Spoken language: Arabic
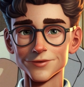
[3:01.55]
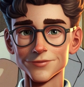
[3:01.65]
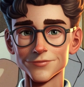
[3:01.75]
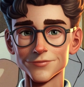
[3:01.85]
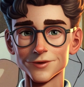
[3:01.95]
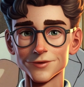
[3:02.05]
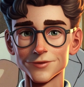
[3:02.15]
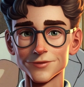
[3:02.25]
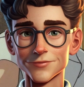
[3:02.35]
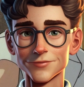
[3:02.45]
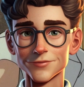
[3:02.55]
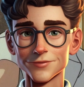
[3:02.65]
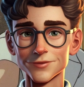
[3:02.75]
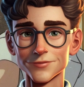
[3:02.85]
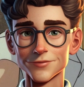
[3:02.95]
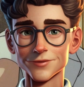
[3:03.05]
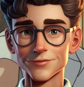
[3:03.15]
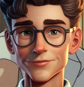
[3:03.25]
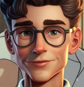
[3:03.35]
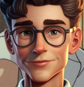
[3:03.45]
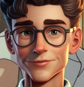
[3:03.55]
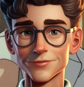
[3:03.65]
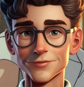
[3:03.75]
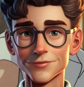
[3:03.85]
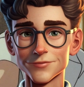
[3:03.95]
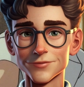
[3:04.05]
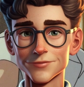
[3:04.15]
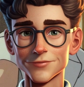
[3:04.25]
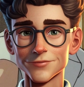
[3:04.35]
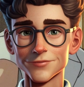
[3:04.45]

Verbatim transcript: اللي كدير ولا داكشي اللي كتحفظ ولا داكشي اللي كتفهم